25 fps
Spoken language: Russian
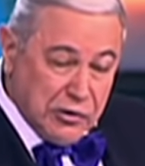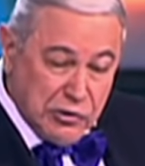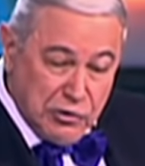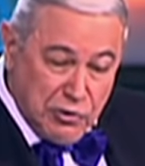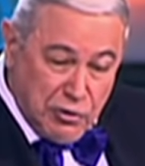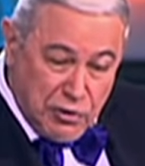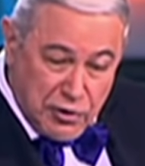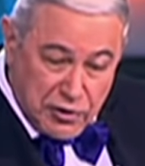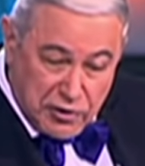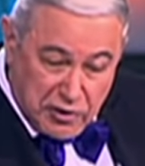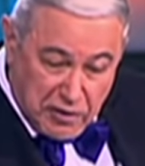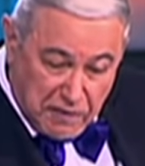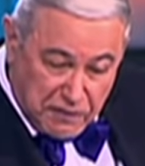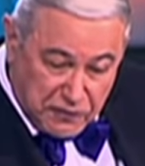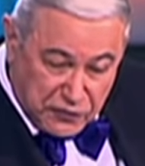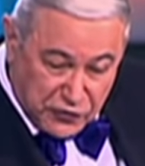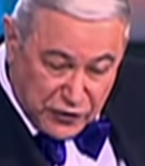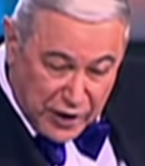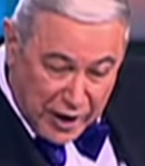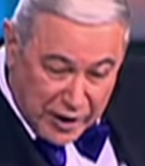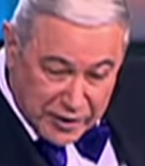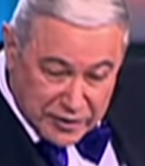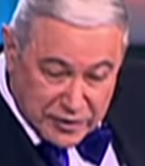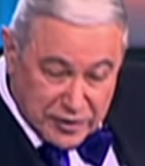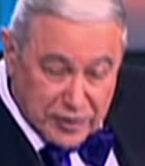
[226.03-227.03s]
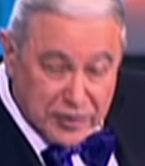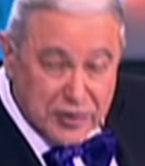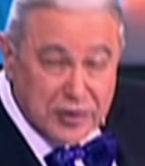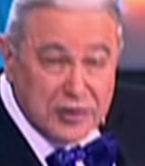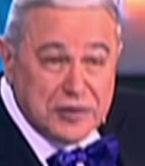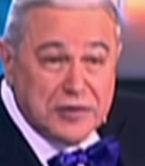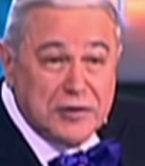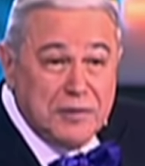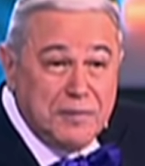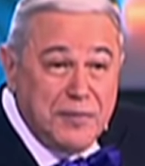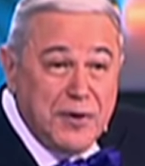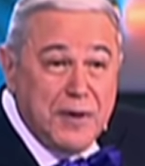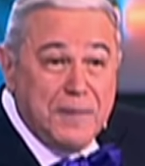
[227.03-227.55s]
Ноги в тазике
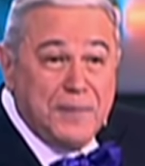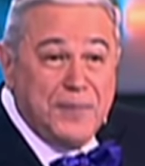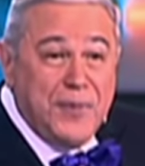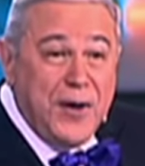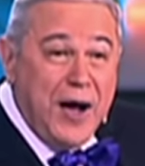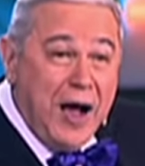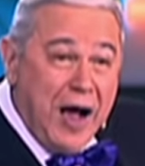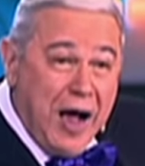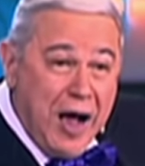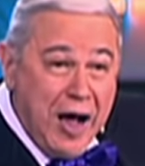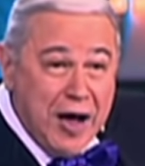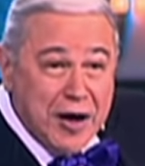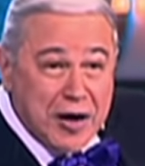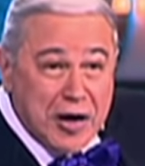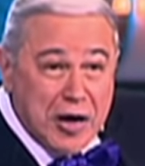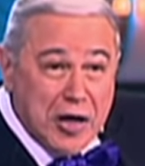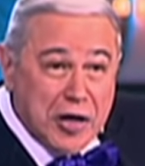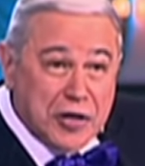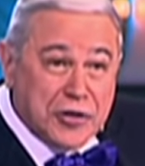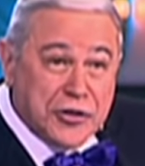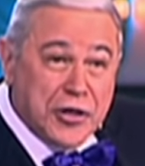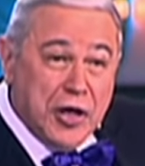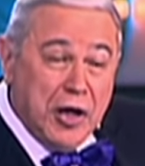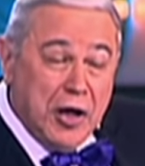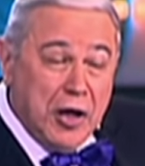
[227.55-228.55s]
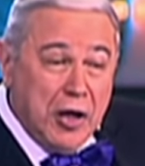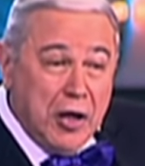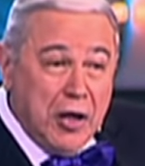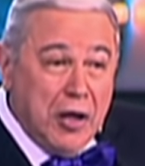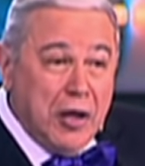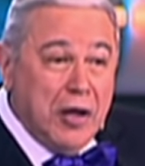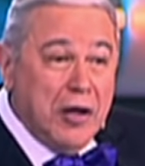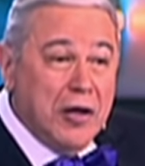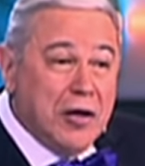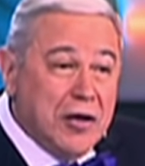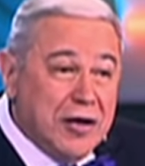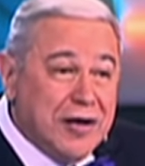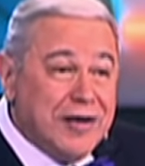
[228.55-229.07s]
себе парит
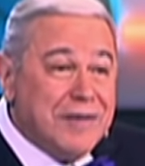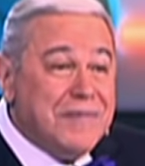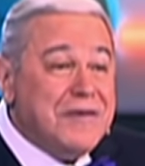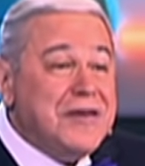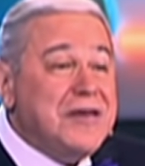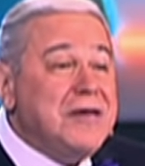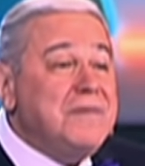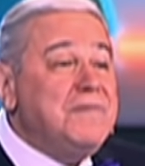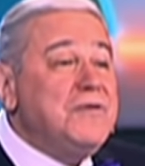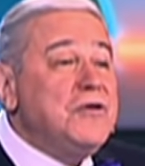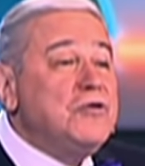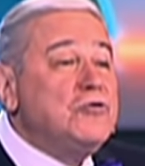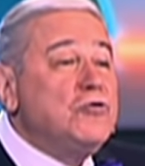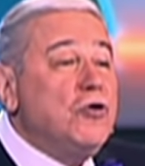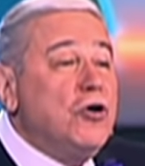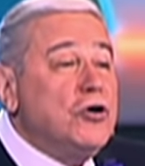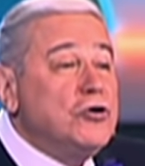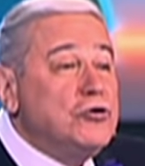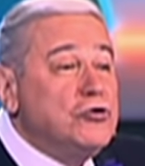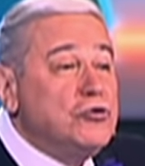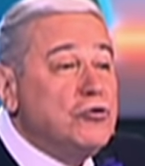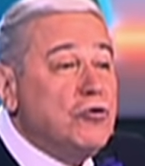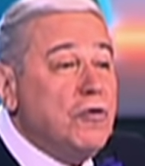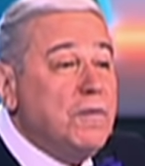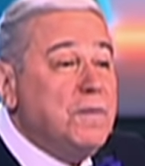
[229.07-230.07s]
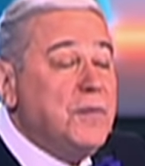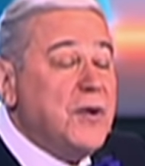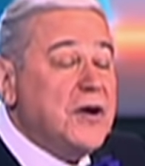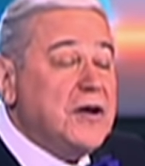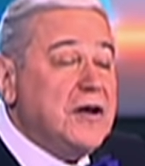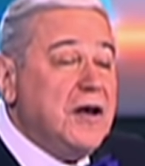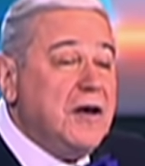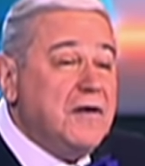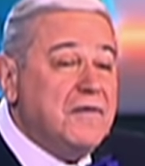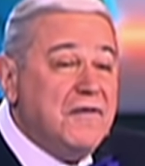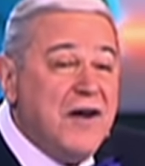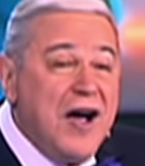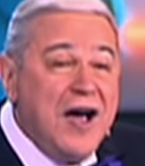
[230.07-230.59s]
кипяточку
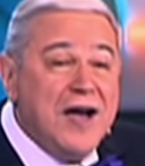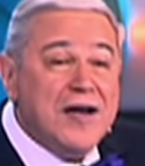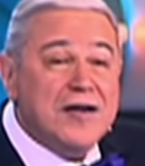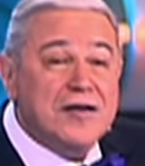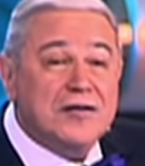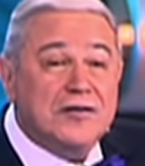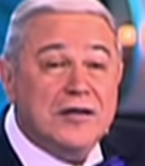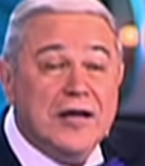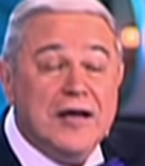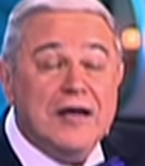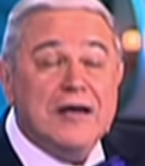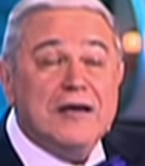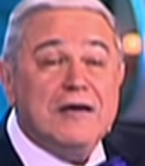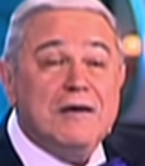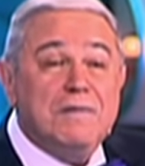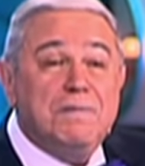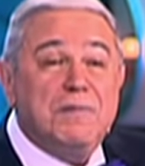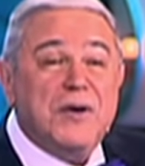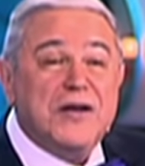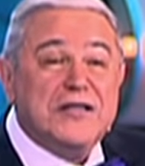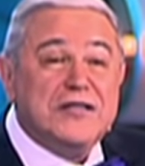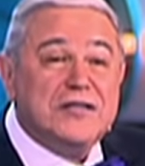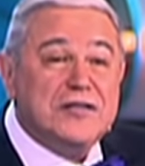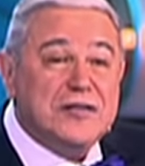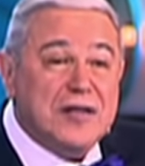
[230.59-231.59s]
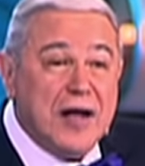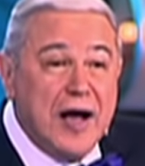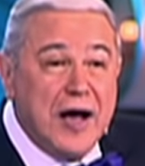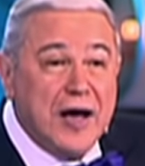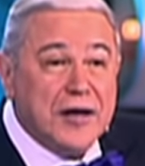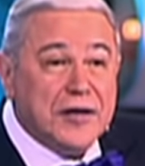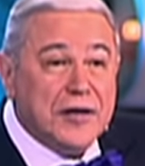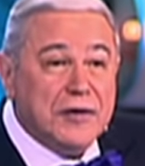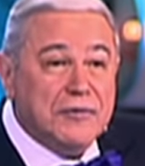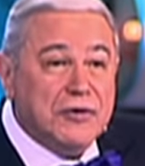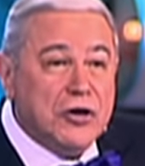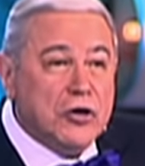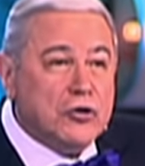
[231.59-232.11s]
подливает и
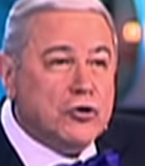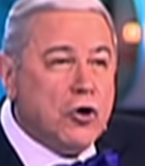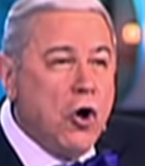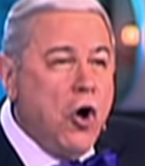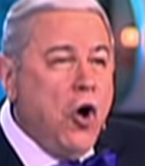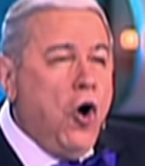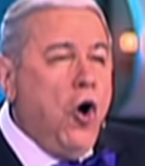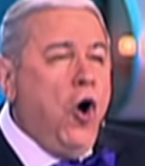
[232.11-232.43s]
постановит.